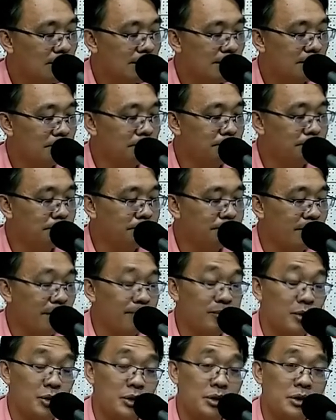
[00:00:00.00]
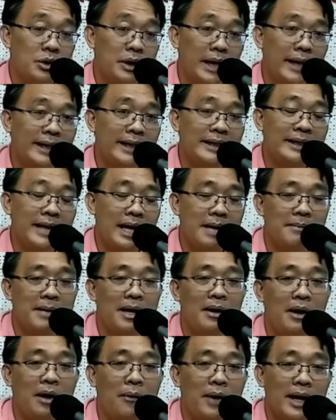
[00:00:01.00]
um, tapno adada nga
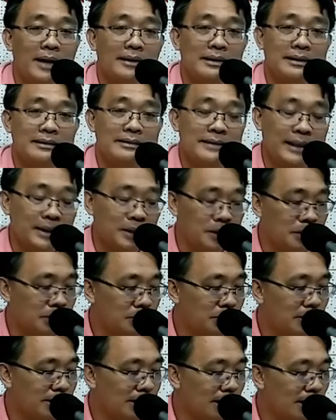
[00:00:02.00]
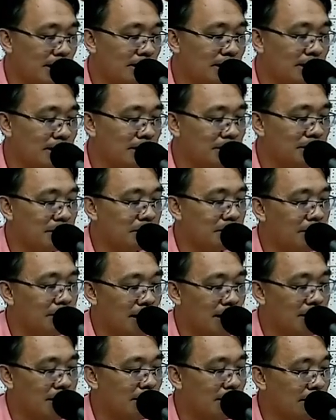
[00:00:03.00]
mauawatan tayo. Nanya kadi iti
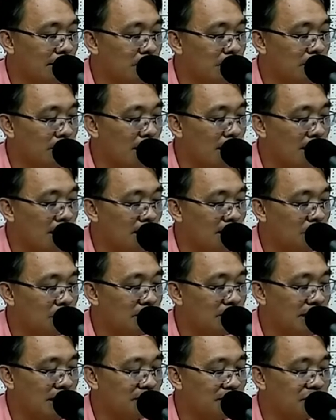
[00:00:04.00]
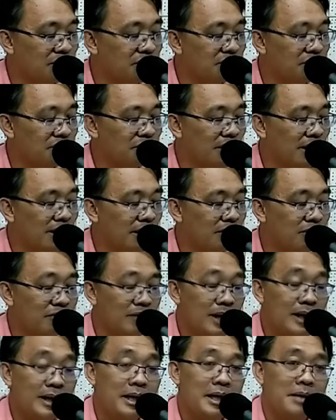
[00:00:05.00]
wagbagana na iti nga canon 1055,
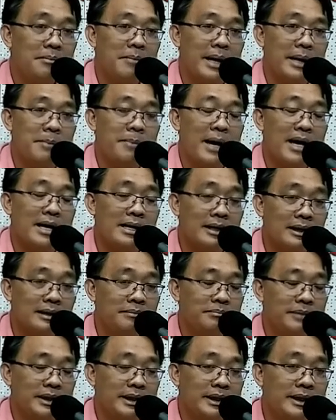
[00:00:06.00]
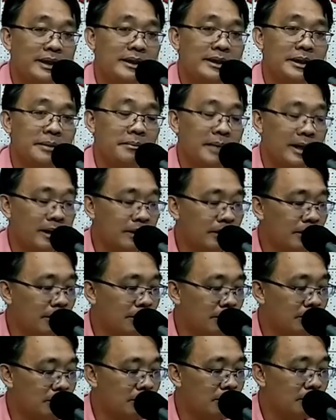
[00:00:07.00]
maipanggap iti
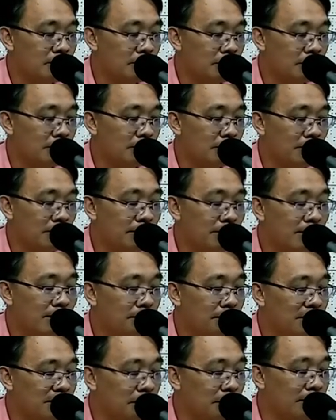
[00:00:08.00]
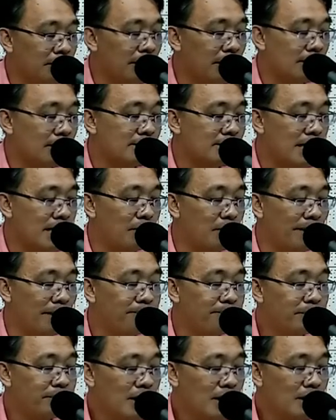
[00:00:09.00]
marriage. Maipanggap iti panagasawa.
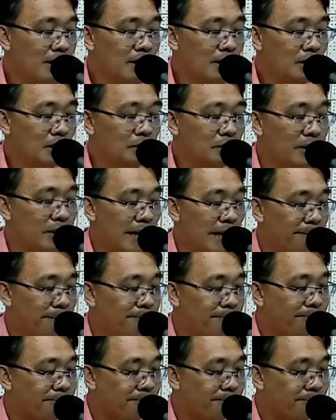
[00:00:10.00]
O muna,